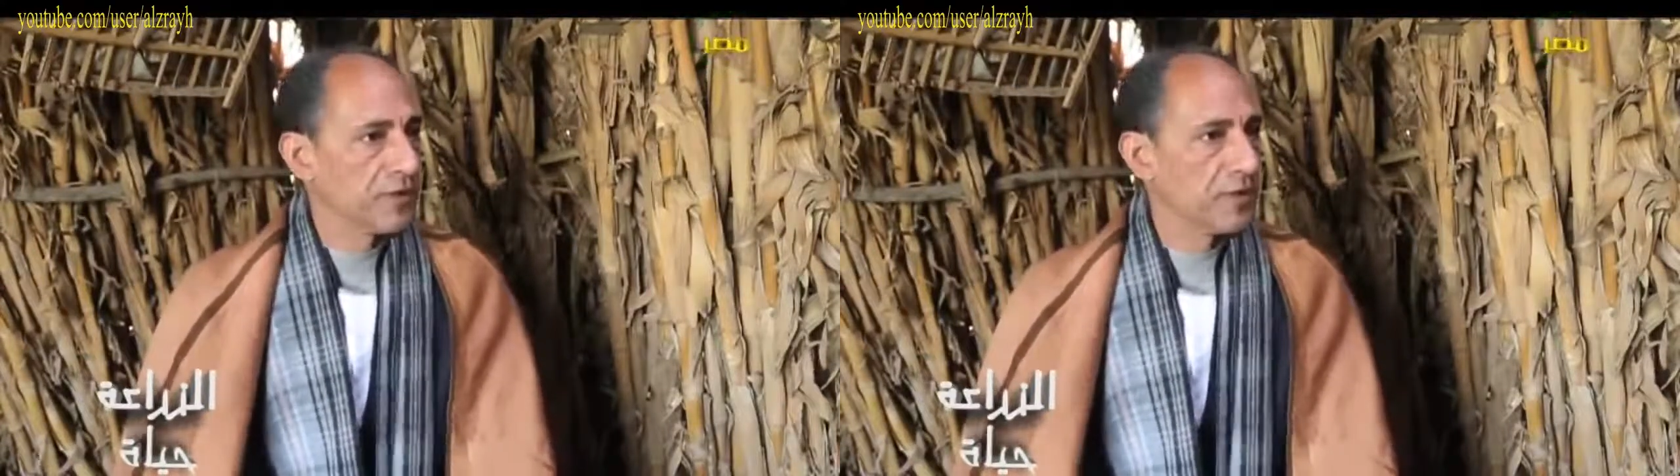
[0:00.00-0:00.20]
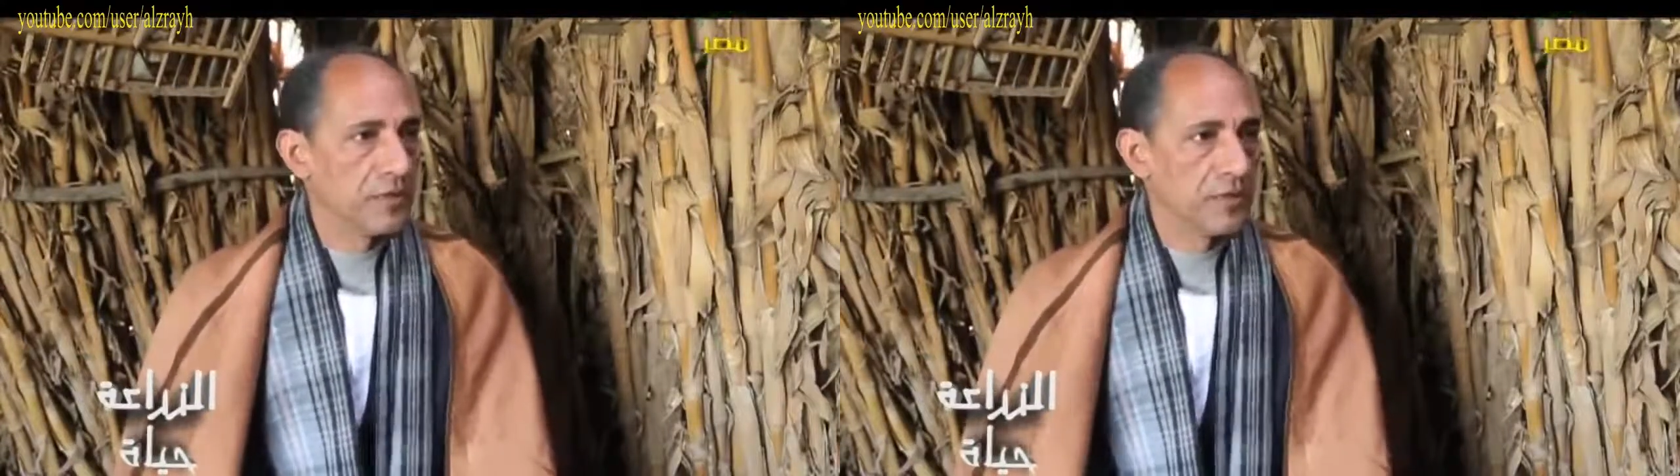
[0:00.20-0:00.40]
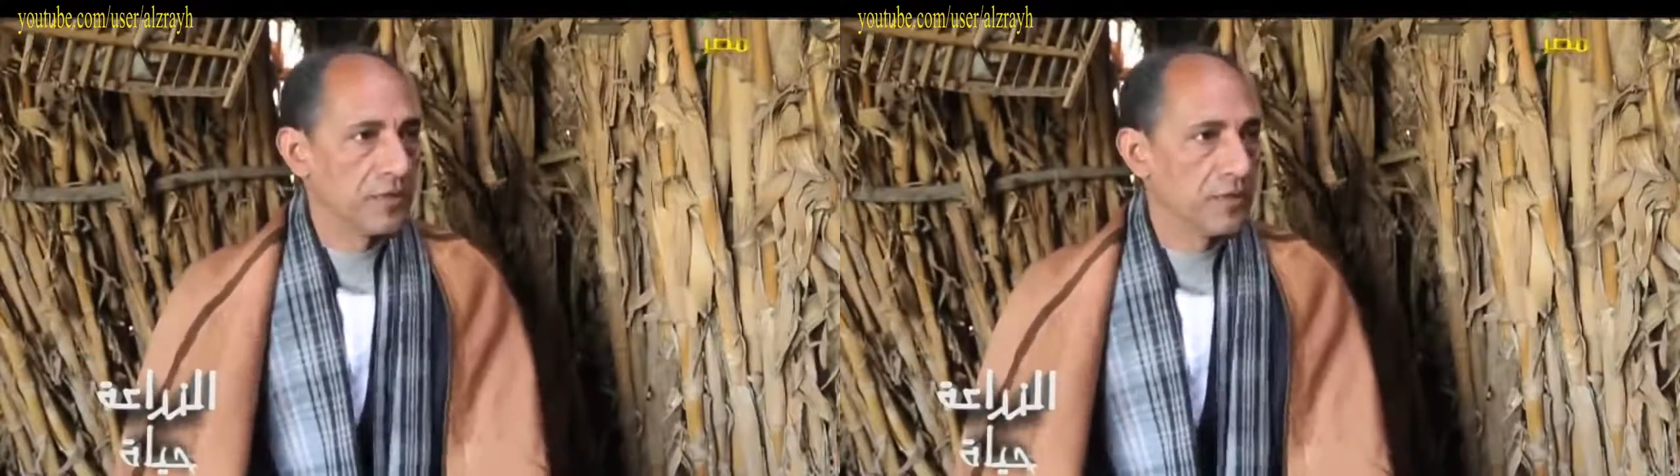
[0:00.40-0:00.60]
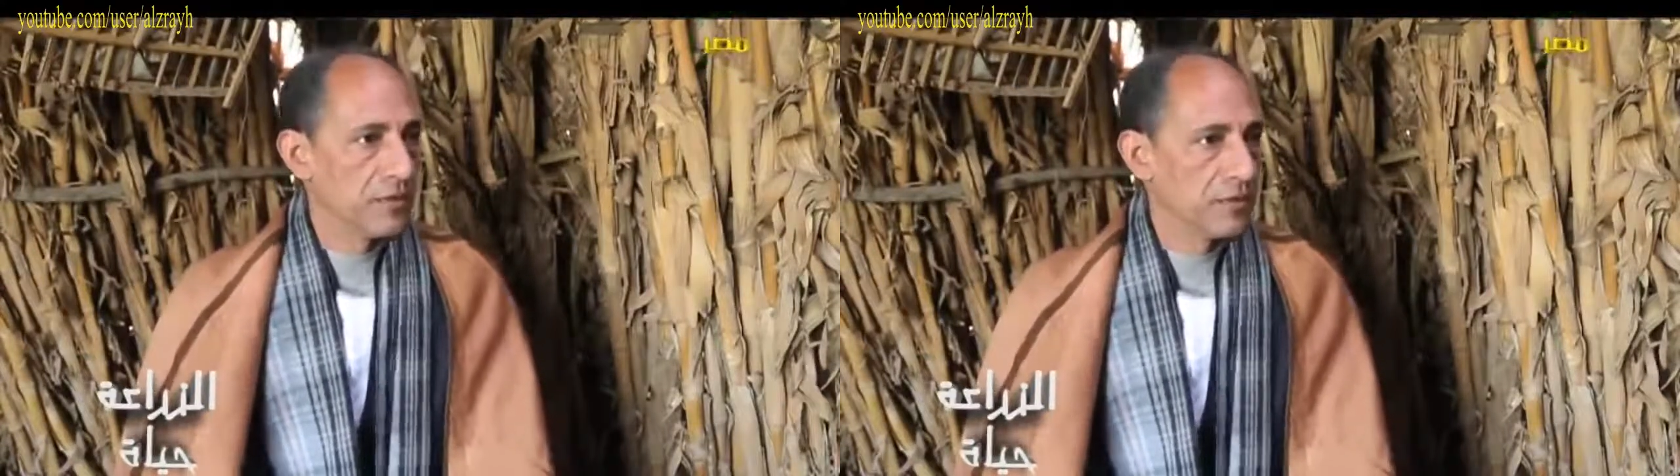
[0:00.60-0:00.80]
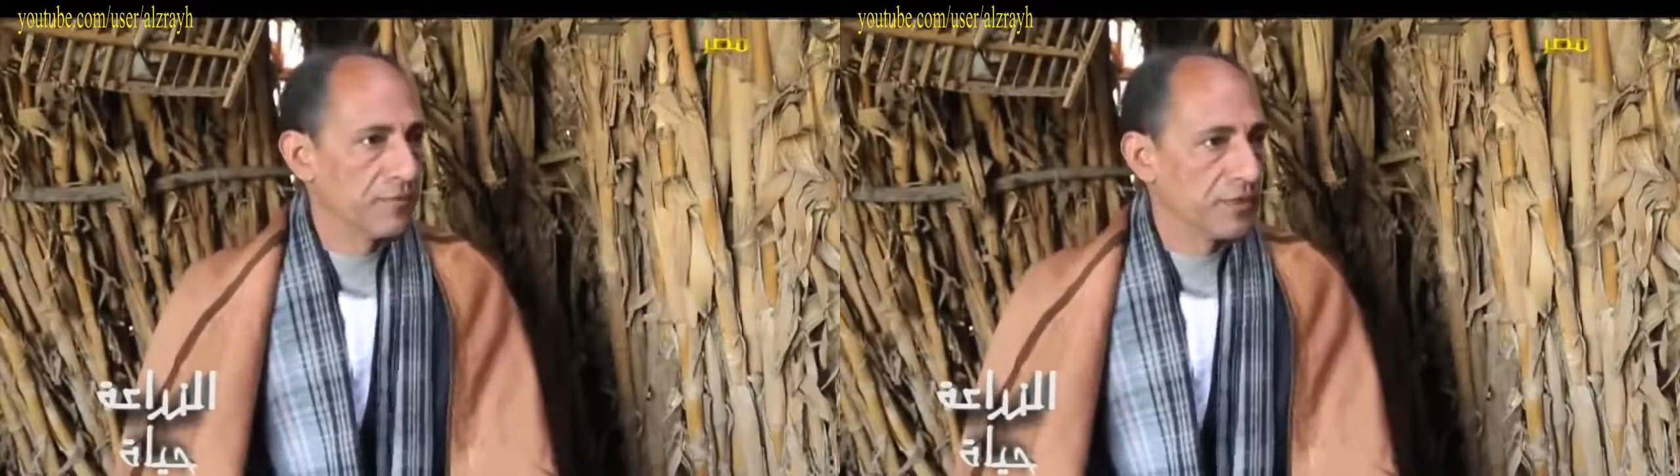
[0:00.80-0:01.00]
في
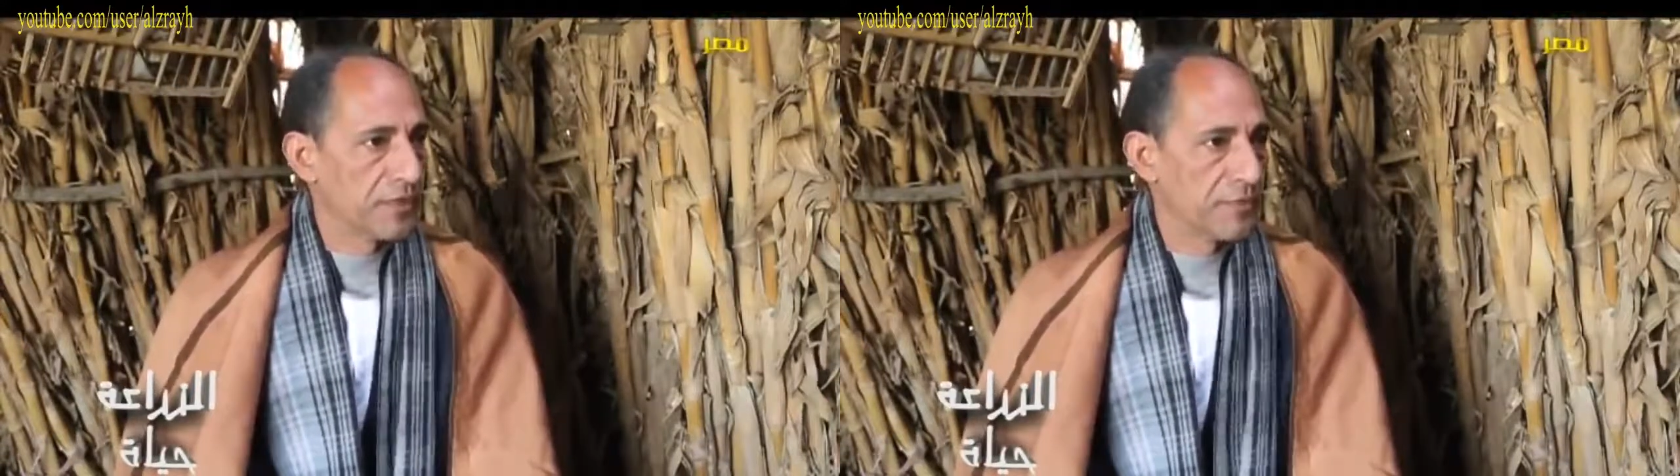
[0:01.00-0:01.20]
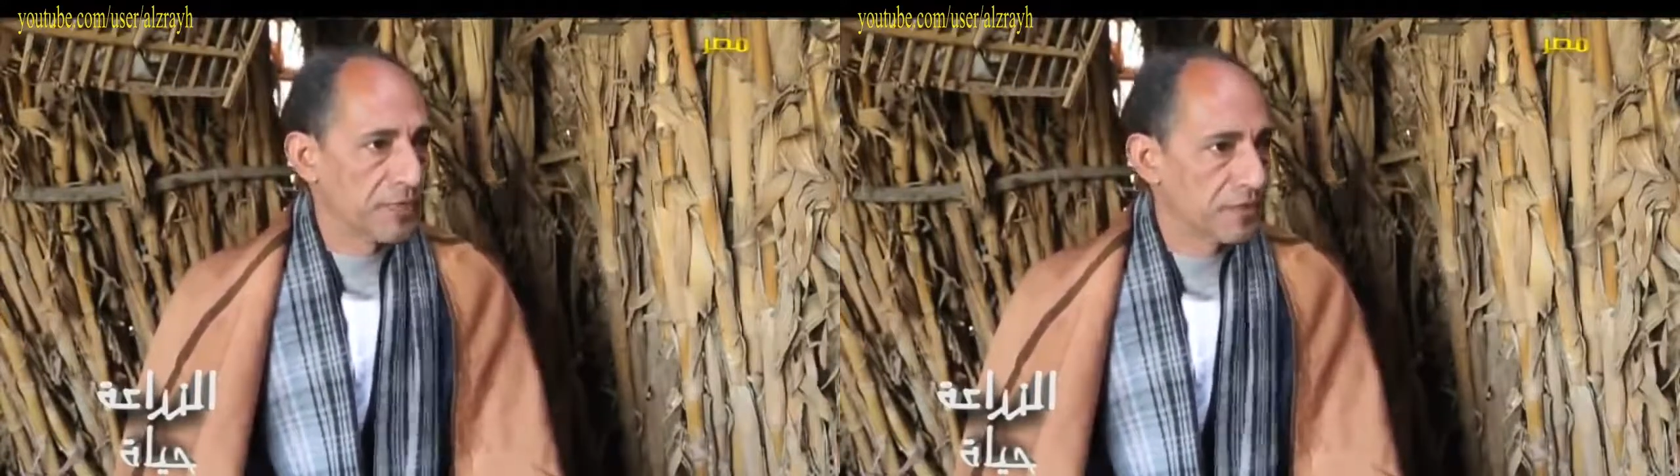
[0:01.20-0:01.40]
في الجمارك